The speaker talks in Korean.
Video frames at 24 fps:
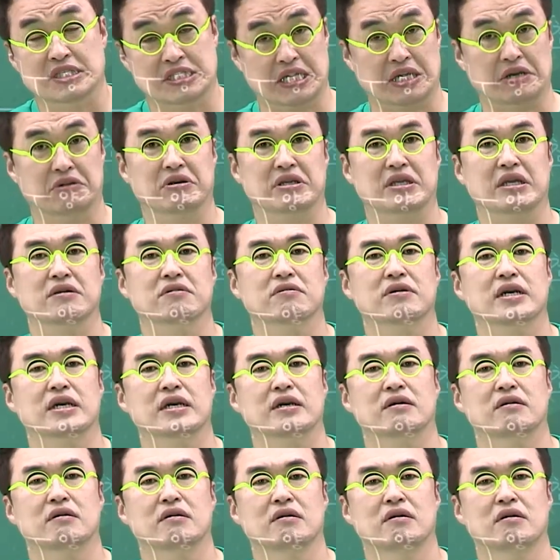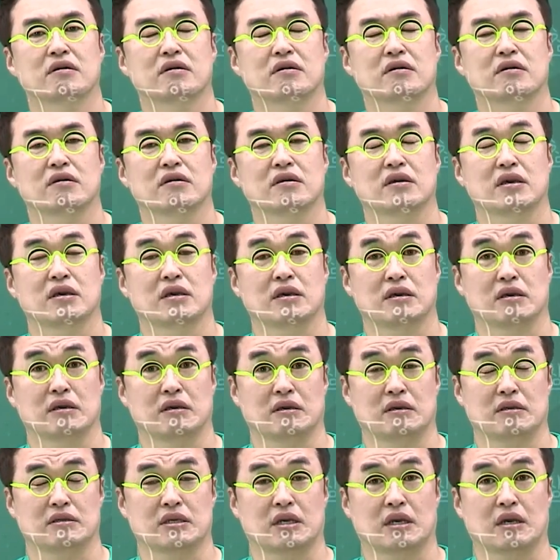제거가 된 거예요.
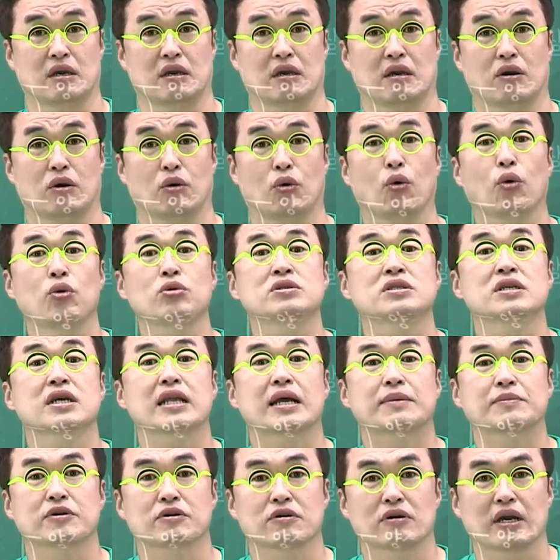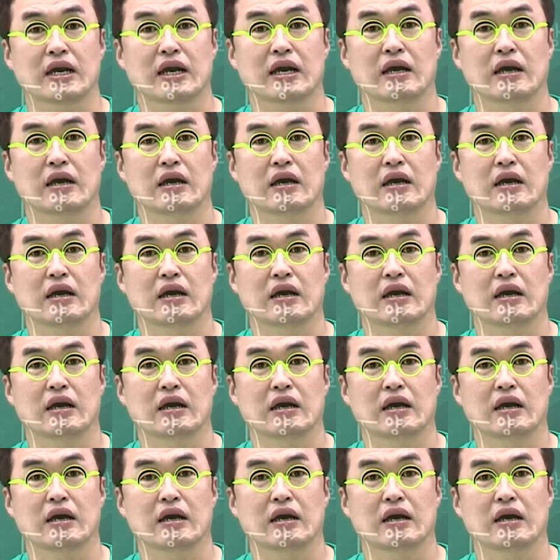이제 혼자 남은 거야.